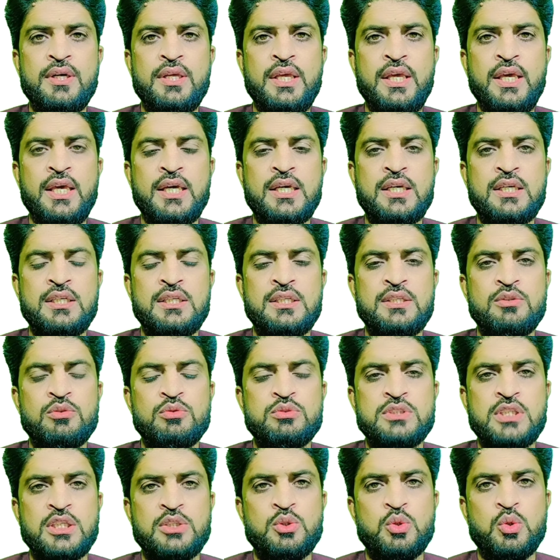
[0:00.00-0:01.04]
एक
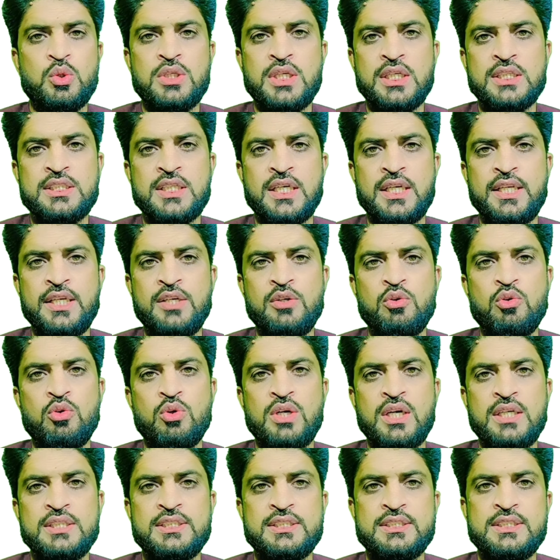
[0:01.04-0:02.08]
उसका छोटा सा रिंग
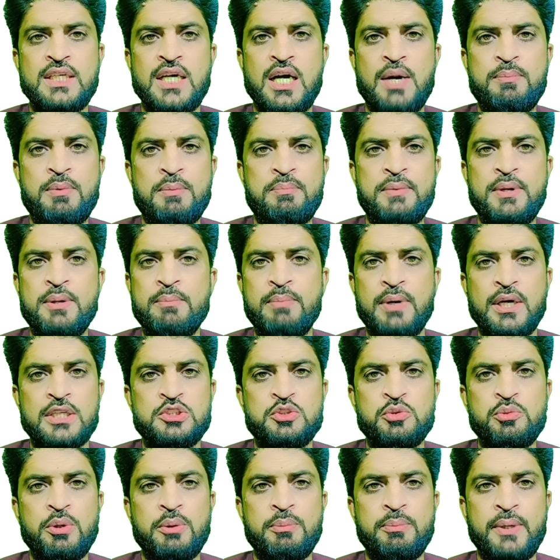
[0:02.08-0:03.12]
होगा जिसे आप अपने
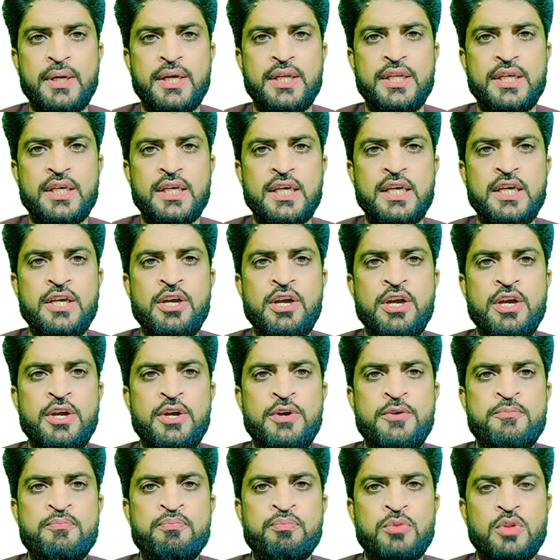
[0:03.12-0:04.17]
बाजू पर पहनेंगे
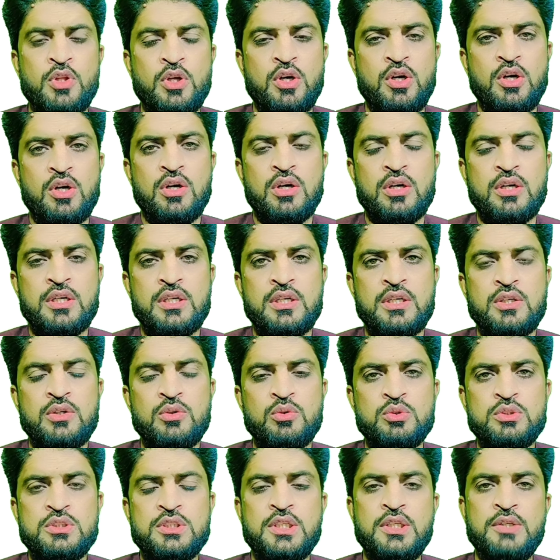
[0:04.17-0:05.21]
और
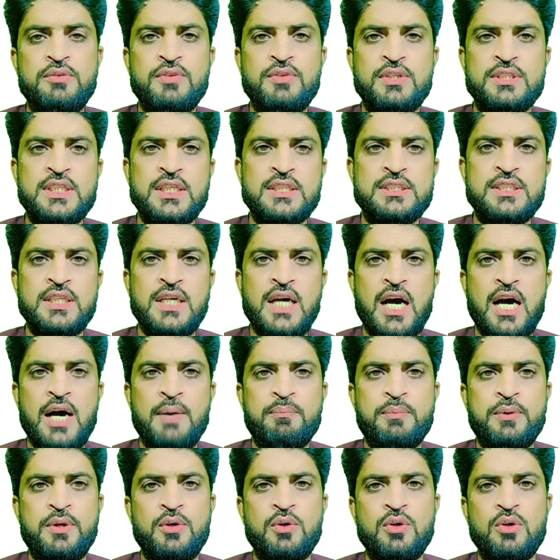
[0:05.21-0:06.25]
उसकी वजह से
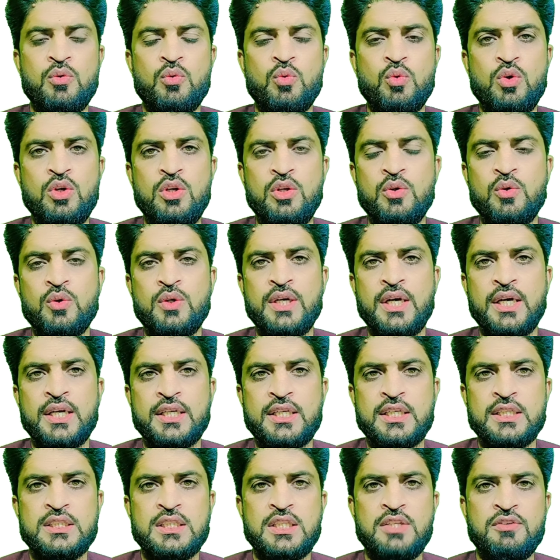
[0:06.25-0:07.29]
आपकी उंगलियों की
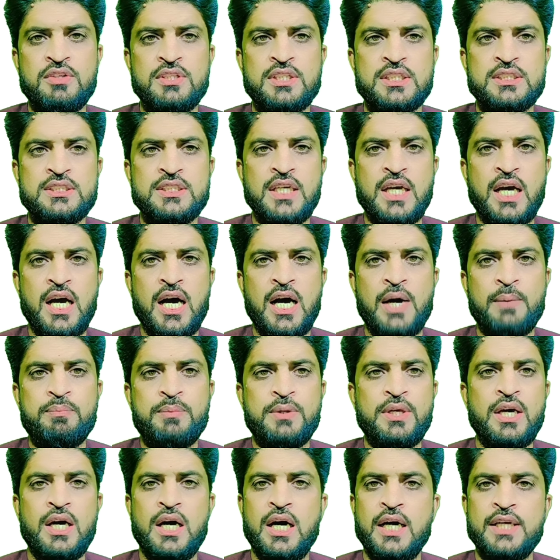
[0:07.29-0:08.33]
हरकत की वजह से
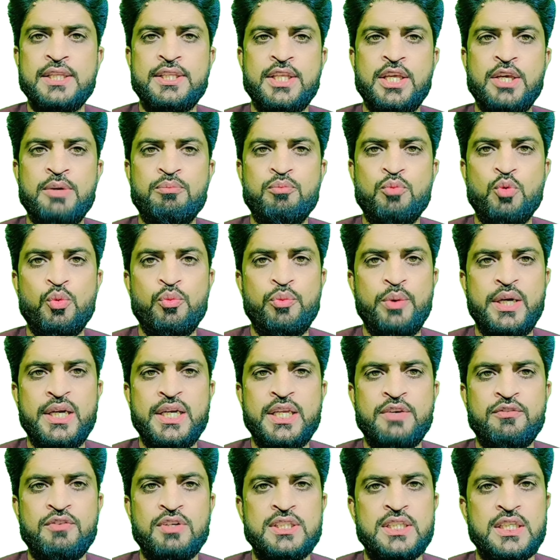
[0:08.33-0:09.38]
आपके हाथ की मूवमेंट
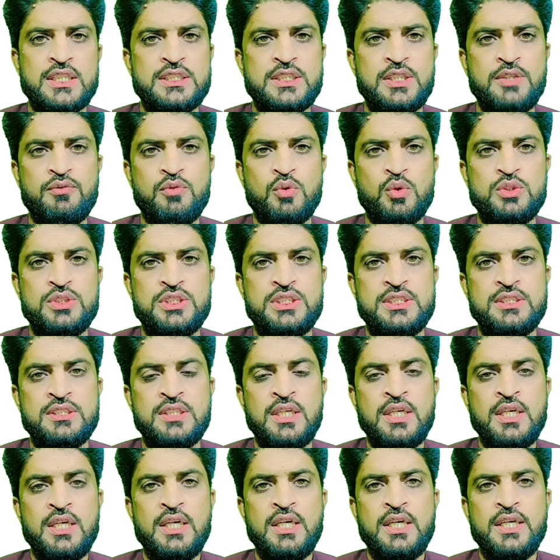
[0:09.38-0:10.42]
की वजह से वो
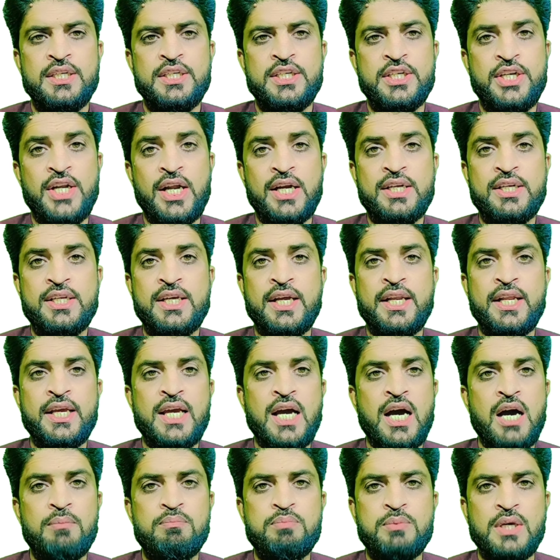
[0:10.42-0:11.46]
डिटेक्ट
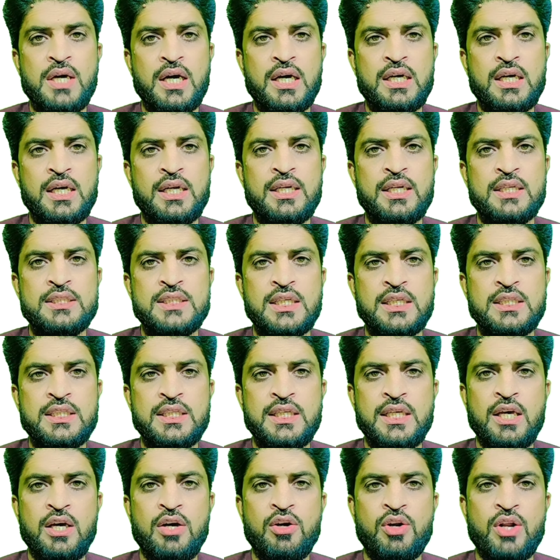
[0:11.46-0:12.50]
करेगा आप क्या करना चाहते
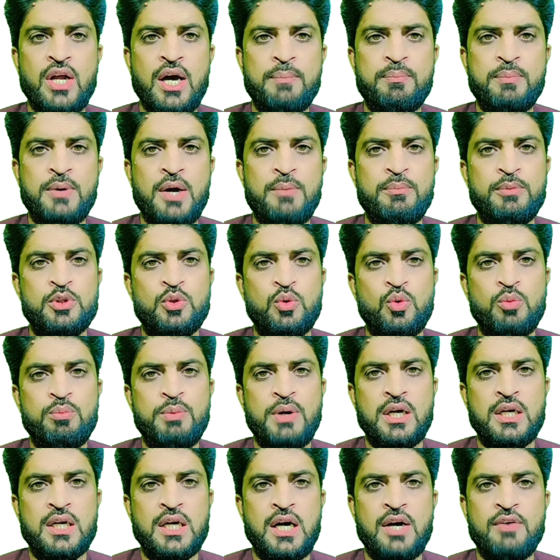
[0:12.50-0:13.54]
हैं और आपका
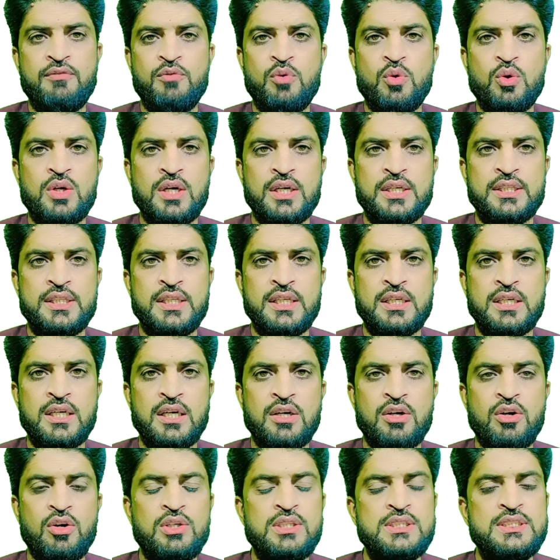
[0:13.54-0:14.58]
मतलूबा काम वो कर
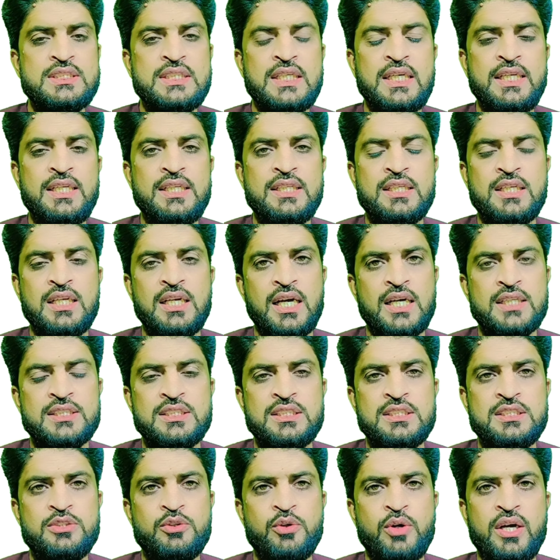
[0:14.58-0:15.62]
देगा और इसके
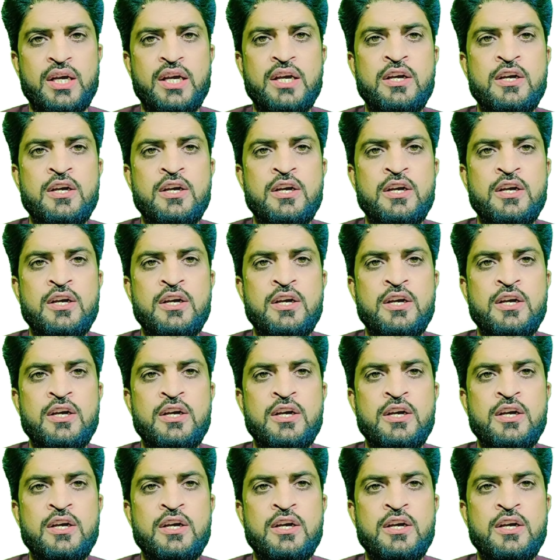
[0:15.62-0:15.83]
ग्लासेस जो हैं